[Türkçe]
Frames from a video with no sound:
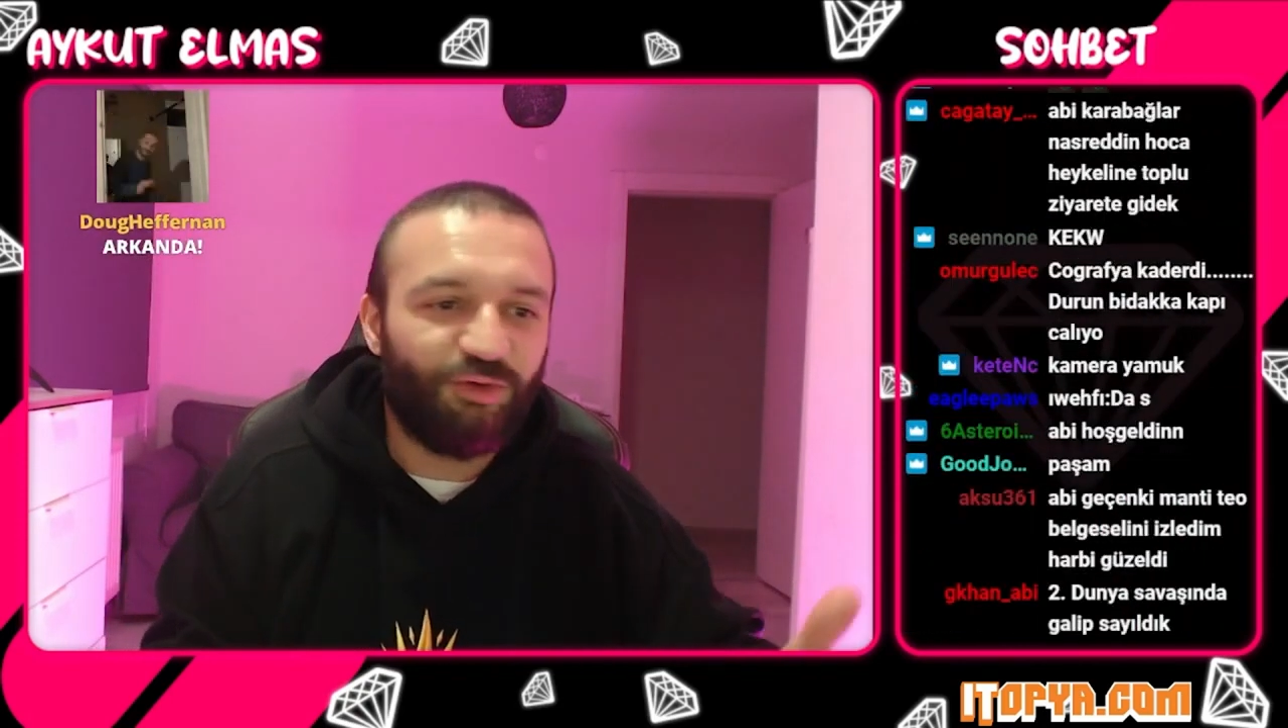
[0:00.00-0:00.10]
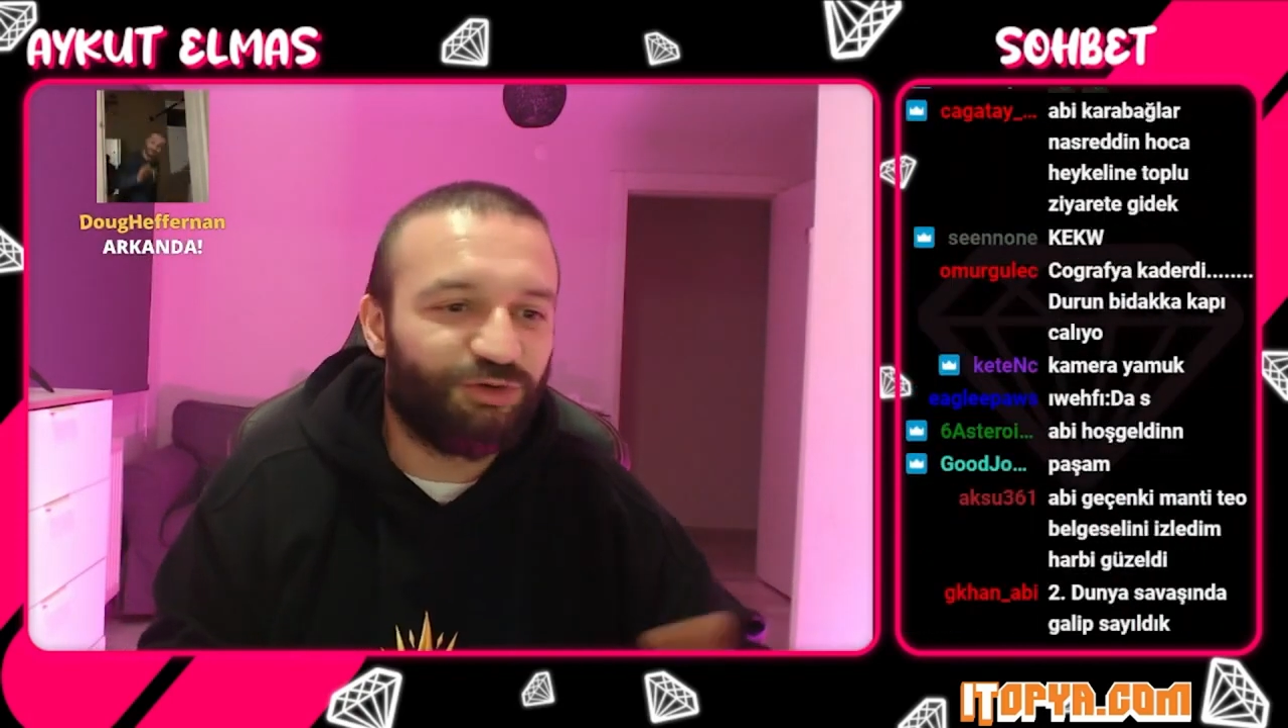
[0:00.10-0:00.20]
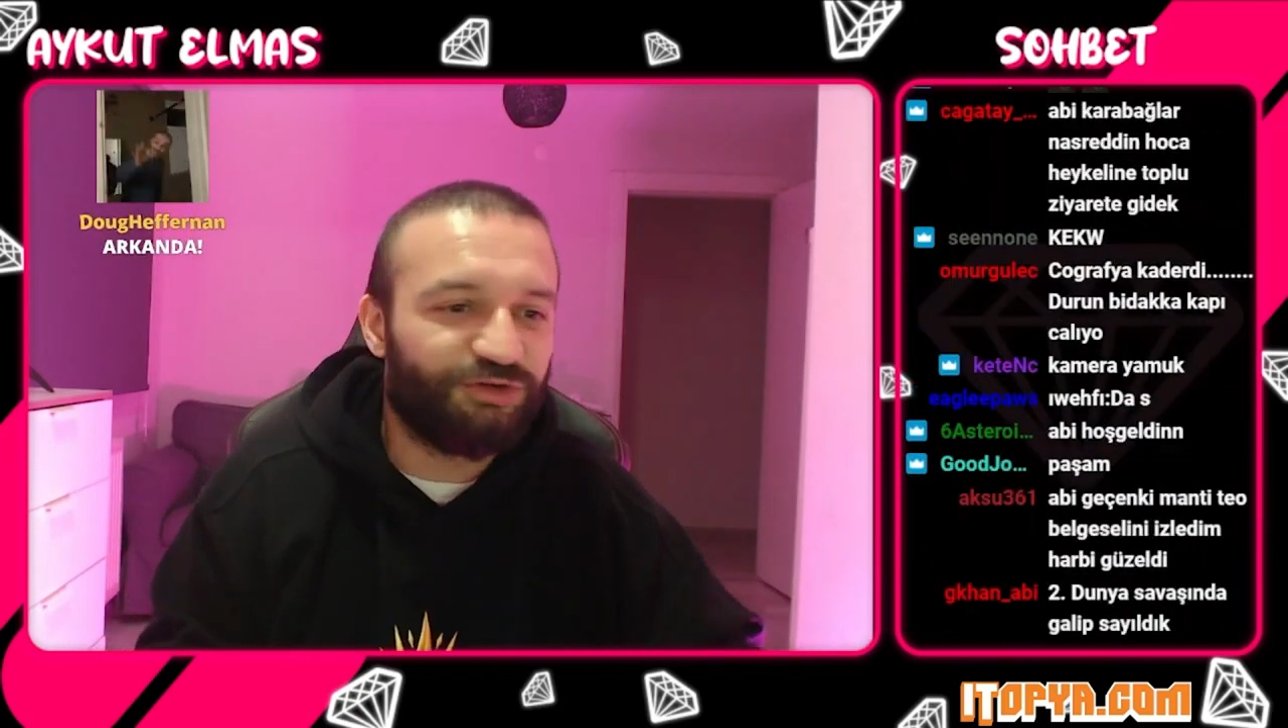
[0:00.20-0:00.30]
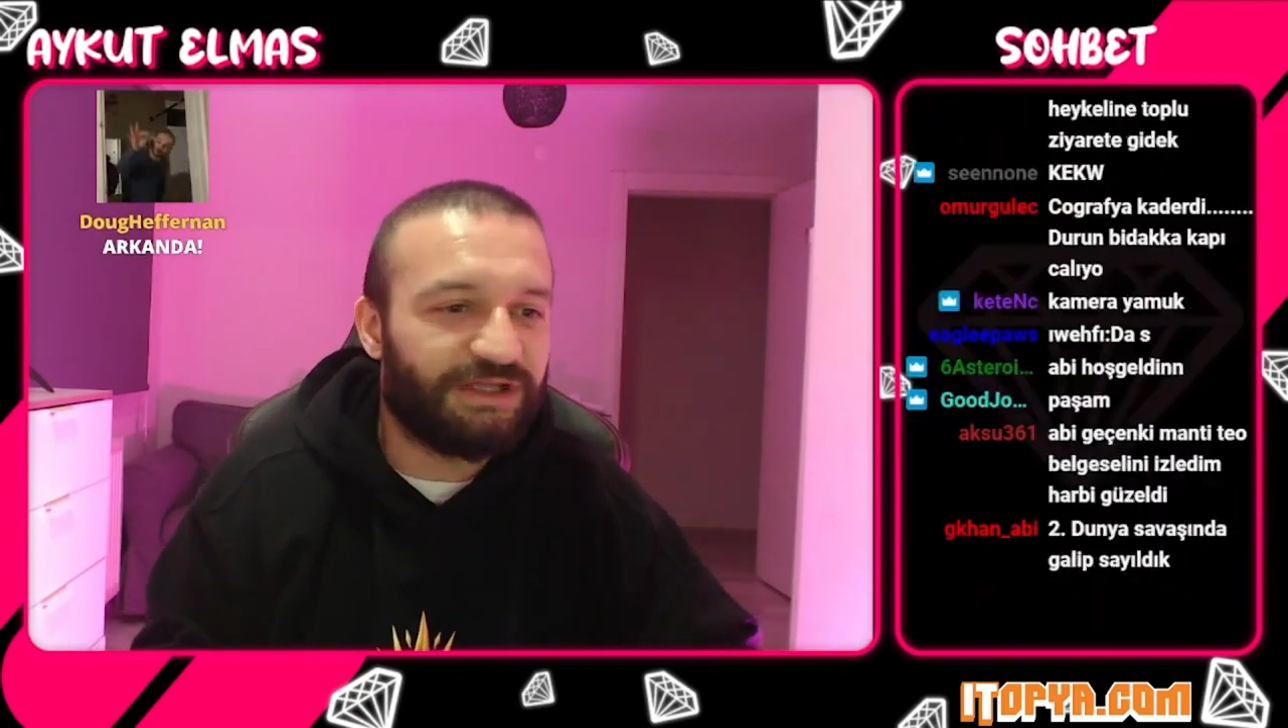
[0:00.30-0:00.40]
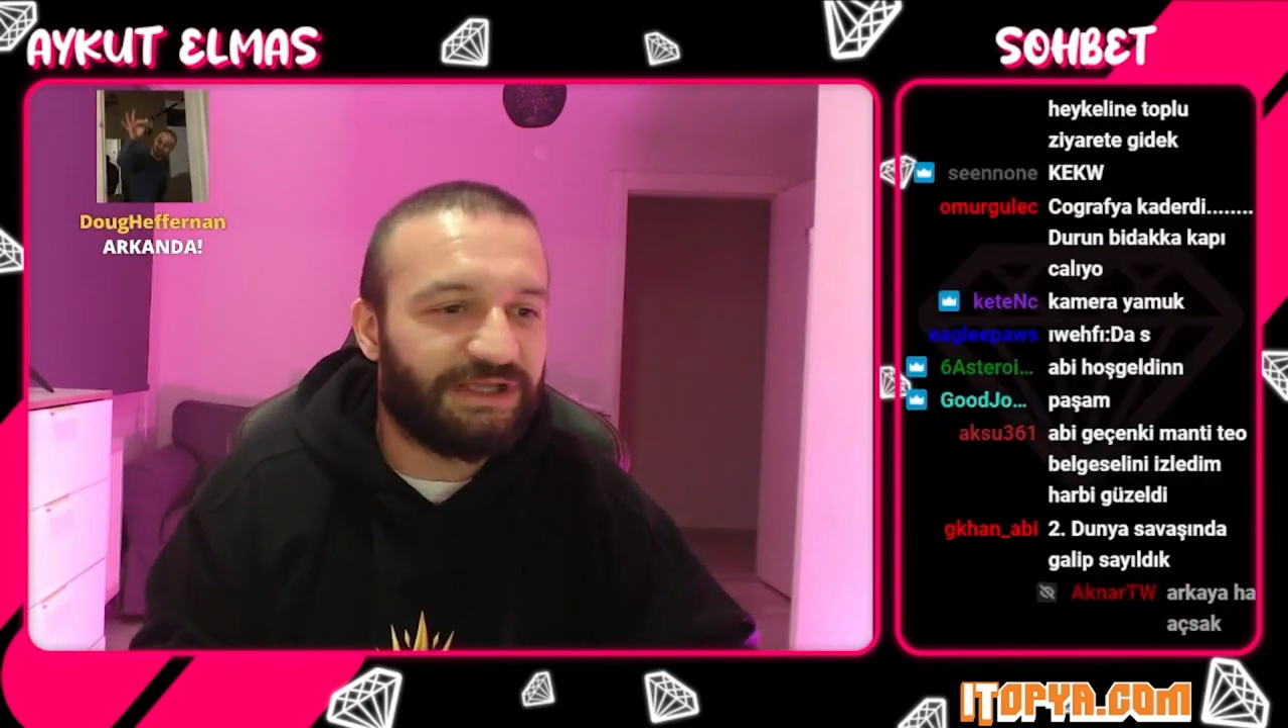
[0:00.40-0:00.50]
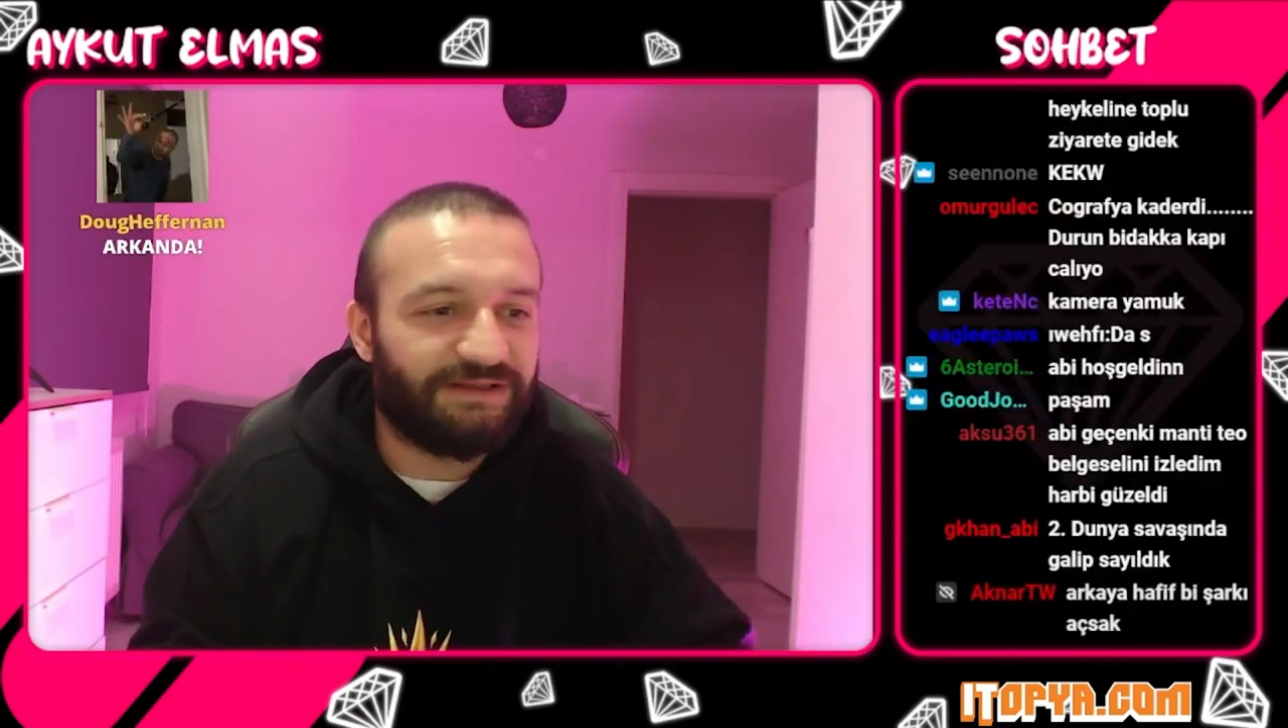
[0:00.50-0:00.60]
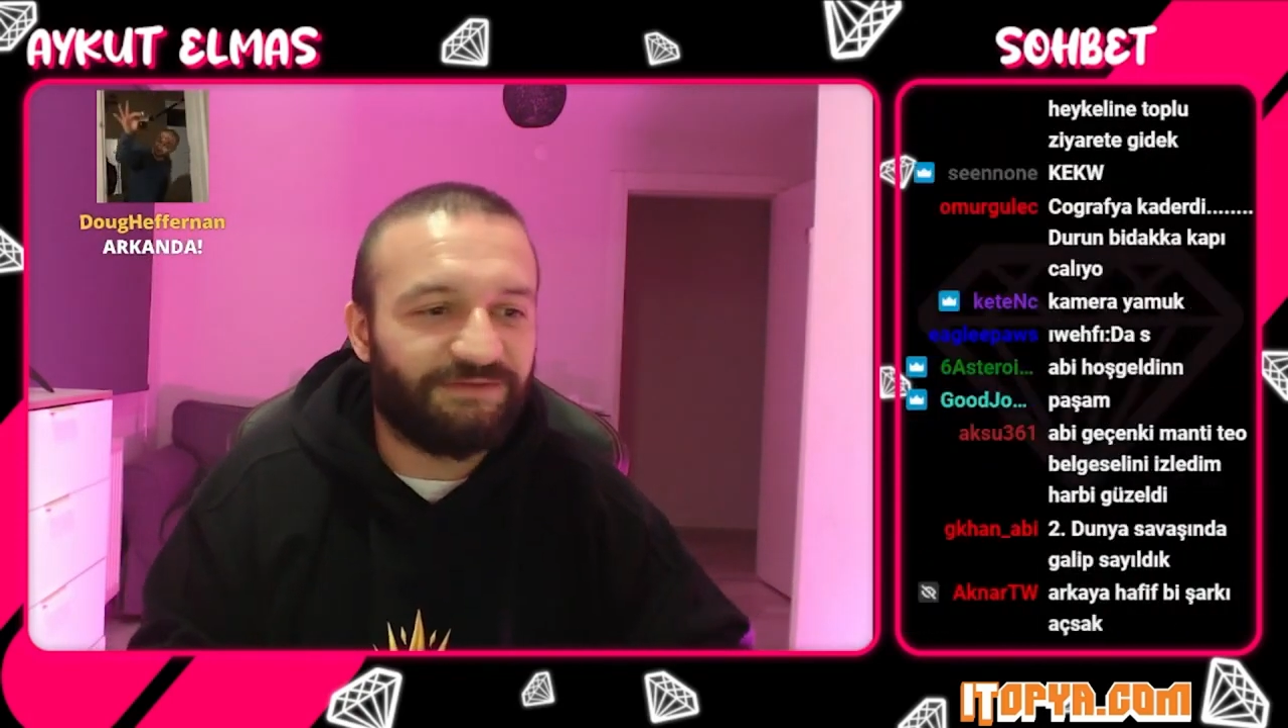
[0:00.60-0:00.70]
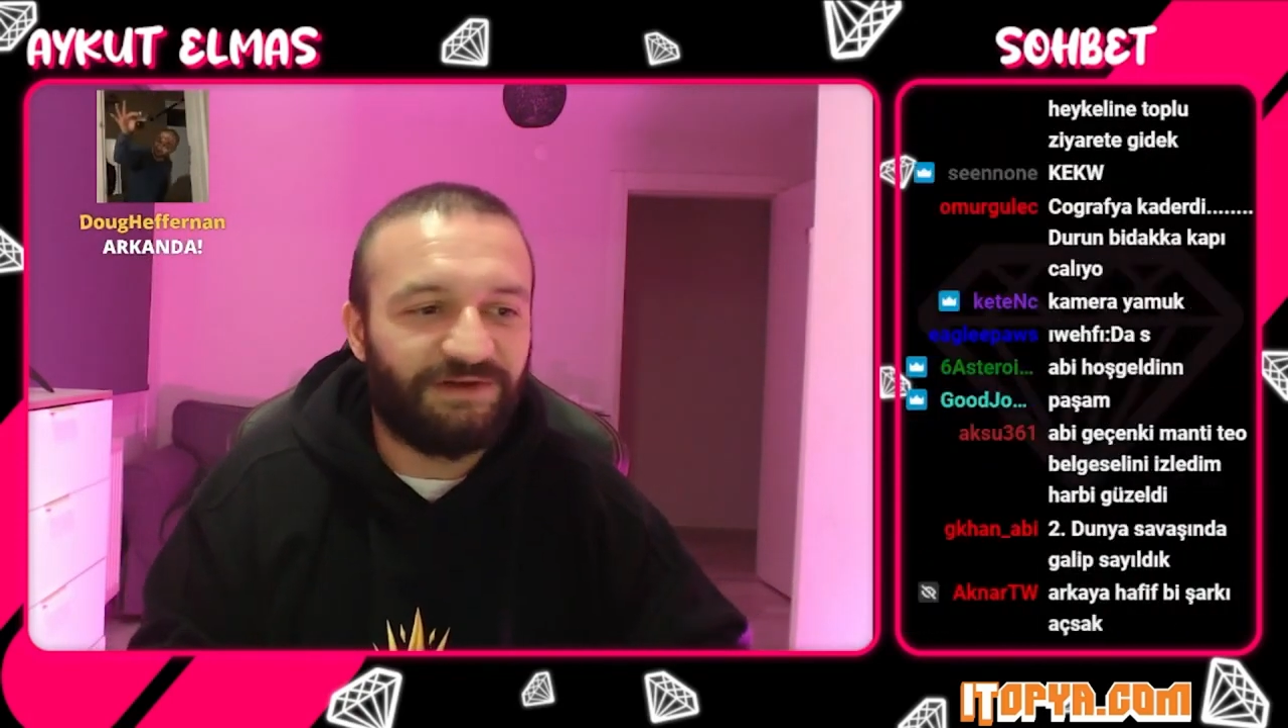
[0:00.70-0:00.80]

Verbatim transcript: yolunda gitti